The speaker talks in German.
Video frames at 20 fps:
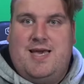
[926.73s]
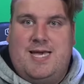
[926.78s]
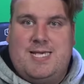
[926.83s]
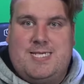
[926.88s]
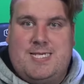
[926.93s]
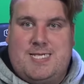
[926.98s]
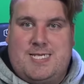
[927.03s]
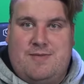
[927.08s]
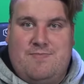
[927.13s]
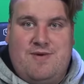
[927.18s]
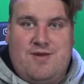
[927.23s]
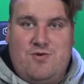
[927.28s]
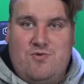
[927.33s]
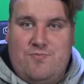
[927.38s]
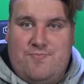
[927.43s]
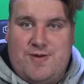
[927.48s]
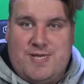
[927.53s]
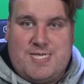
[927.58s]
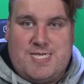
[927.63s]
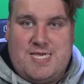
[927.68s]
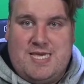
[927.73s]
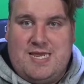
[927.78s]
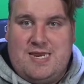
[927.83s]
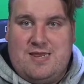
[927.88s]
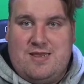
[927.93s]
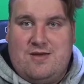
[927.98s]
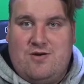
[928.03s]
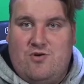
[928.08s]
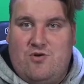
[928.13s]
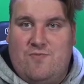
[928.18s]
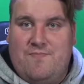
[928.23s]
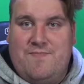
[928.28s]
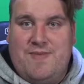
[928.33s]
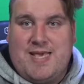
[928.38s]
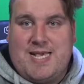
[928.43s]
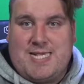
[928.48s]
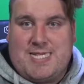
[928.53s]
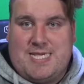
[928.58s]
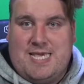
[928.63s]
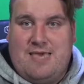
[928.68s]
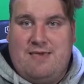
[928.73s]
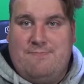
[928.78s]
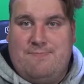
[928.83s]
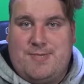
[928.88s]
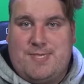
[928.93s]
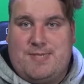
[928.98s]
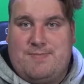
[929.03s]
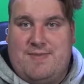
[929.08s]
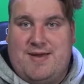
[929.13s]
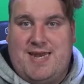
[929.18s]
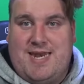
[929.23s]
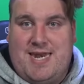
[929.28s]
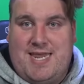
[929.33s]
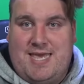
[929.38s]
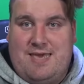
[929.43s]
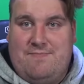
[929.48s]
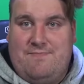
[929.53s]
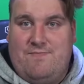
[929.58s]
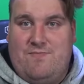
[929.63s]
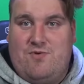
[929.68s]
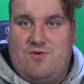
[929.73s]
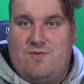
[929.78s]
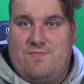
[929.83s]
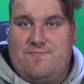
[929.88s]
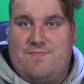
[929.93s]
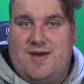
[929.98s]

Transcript: Es ist immer nur passiert, um mich selbst, mein Leben und